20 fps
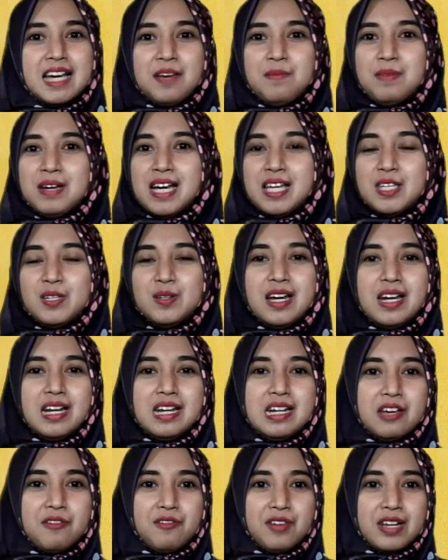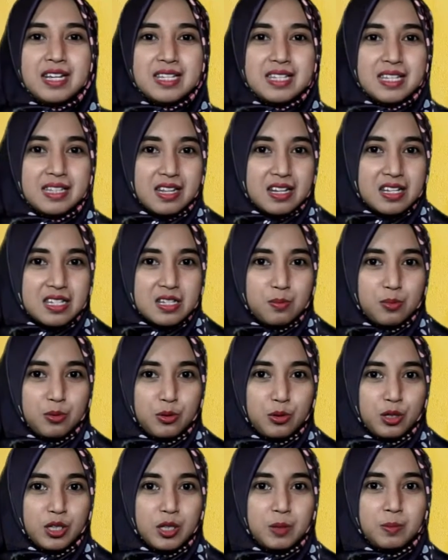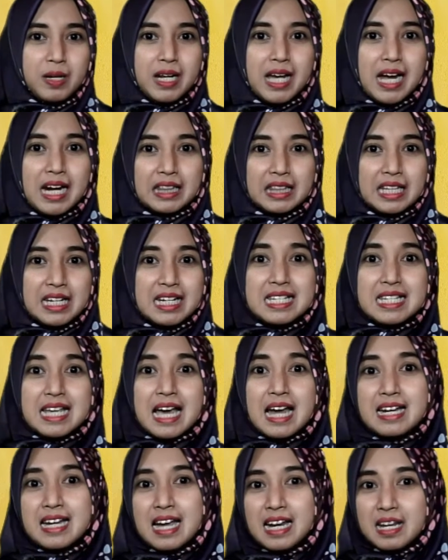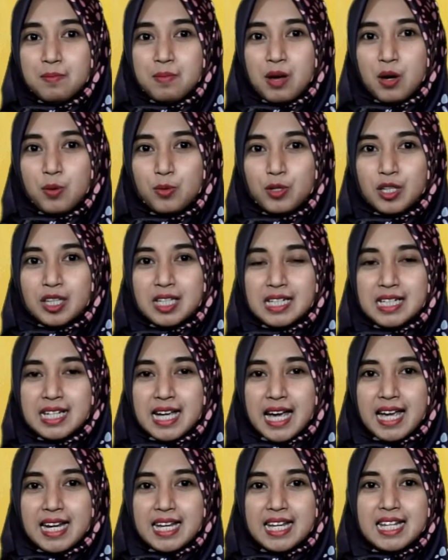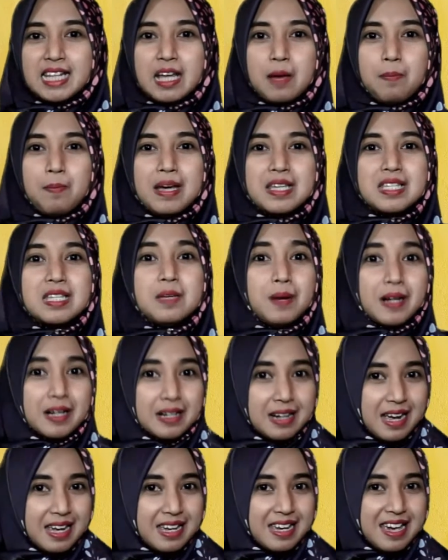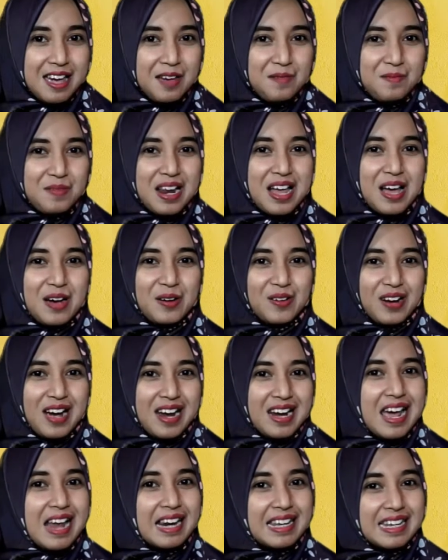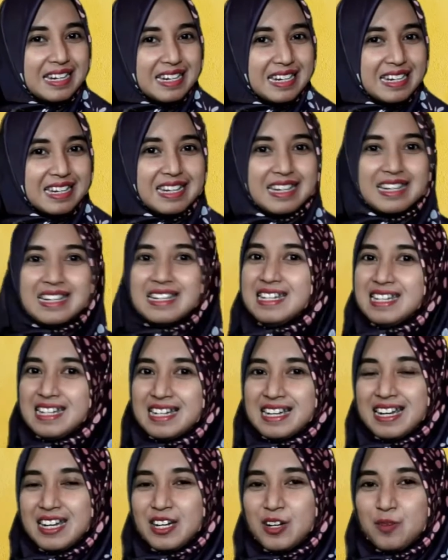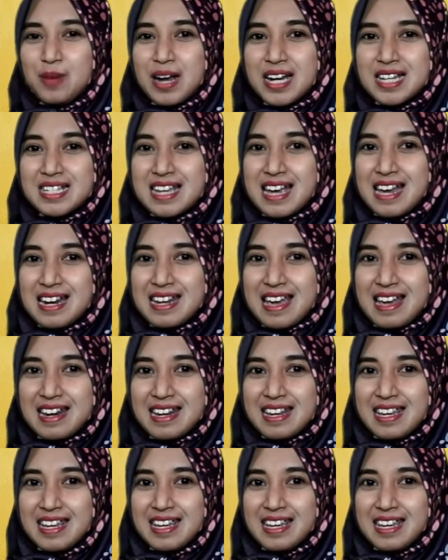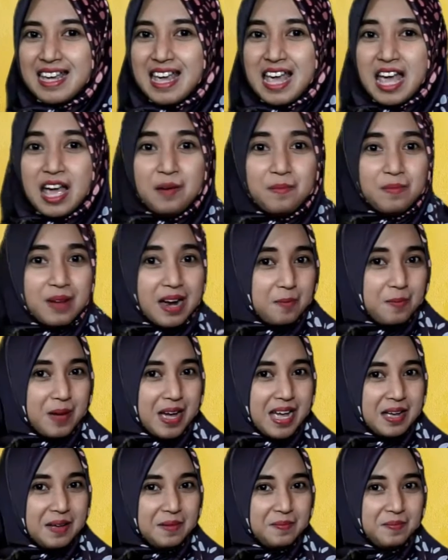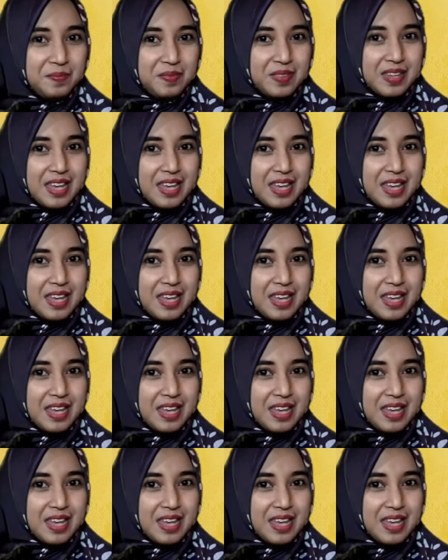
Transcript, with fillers: Jika mengacu dari definisi tersebut, berarti disadari maupun tidak, kita pasti pernah ya melakukan hal ini di kehidupan sehari-hari. Mengapa?